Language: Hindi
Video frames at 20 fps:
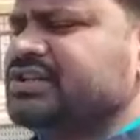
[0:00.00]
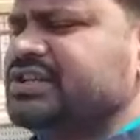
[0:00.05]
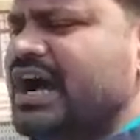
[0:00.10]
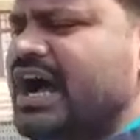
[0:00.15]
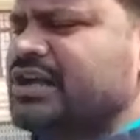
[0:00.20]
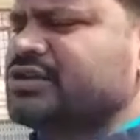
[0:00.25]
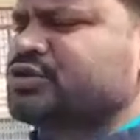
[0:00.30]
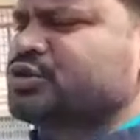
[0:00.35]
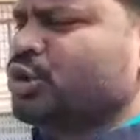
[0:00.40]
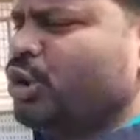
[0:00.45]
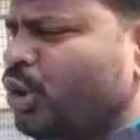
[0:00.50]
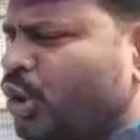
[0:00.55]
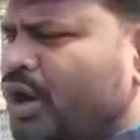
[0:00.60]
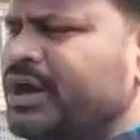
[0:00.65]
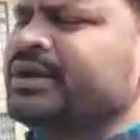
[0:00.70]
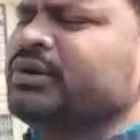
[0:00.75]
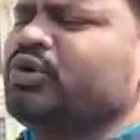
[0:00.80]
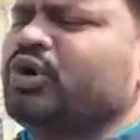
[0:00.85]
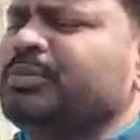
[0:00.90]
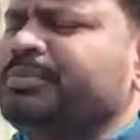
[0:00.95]
जांच तो
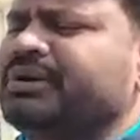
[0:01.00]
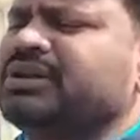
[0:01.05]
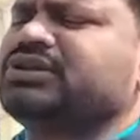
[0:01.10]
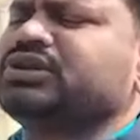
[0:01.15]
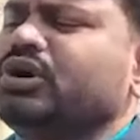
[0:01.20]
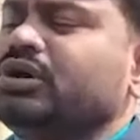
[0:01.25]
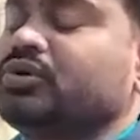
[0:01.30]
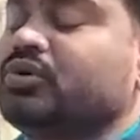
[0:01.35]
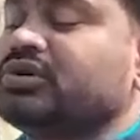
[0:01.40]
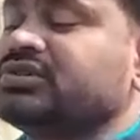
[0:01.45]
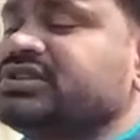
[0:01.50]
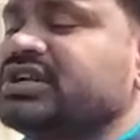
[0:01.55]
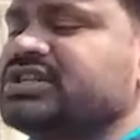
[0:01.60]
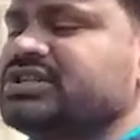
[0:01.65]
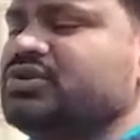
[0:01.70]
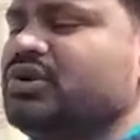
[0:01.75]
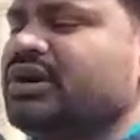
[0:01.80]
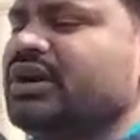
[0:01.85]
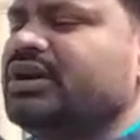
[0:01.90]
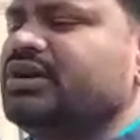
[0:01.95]
हो इन कुलपतियों और कुल
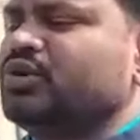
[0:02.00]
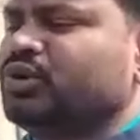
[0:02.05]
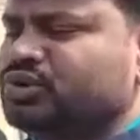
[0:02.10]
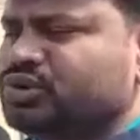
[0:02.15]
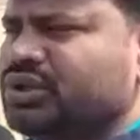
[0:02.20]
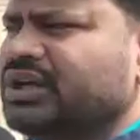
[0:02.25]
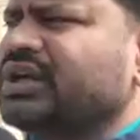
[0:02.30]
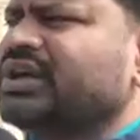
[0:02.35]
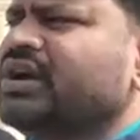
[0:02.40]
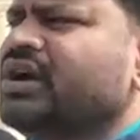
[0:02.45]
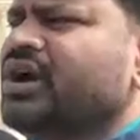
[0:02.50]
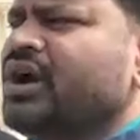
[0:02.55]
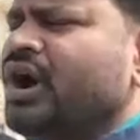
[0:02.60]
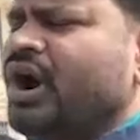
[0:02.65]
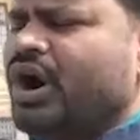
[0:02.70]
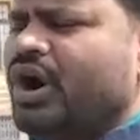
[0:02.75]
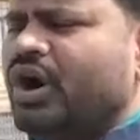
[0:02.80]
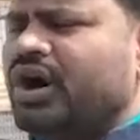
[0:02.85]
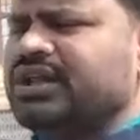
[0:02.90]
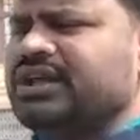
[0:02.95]
सचिवों की नियुक्ति
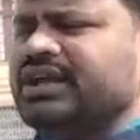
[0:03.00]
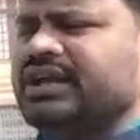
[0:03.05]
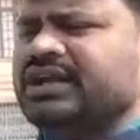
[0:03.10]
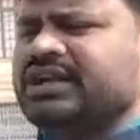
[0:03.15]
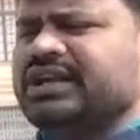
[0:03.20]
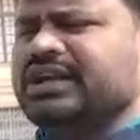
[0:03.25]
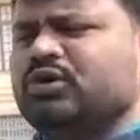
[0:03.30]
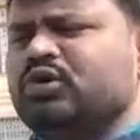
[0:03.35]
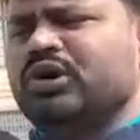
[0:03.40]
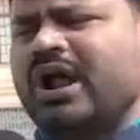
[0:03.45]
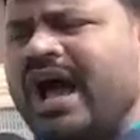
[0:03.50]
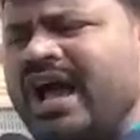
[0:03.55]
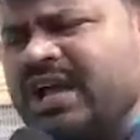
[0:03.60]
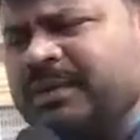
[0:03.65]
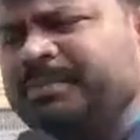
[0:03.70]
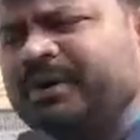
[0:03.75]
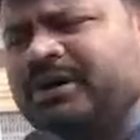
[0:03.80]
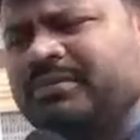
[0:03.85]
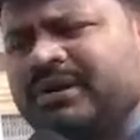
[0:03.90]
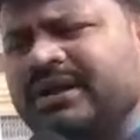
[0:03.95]
और इनकी उड़ाही पर